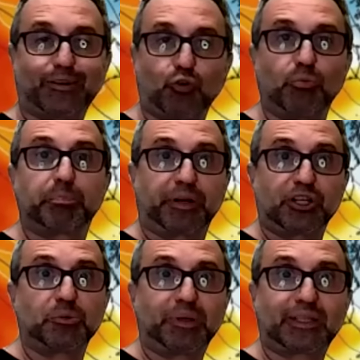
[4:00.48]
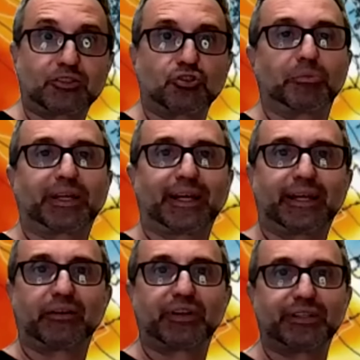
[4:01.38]
con precipitazioni, perché
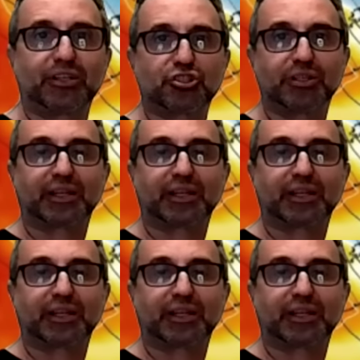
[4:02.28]
l'aria fredda è già